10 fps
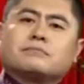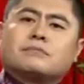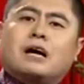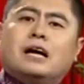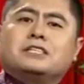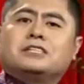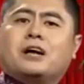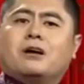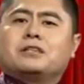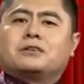韩信瞧
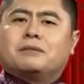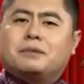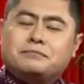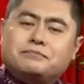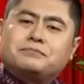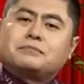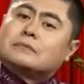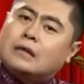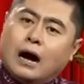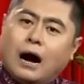了瞧他们，
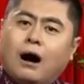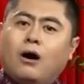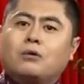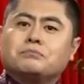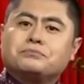好，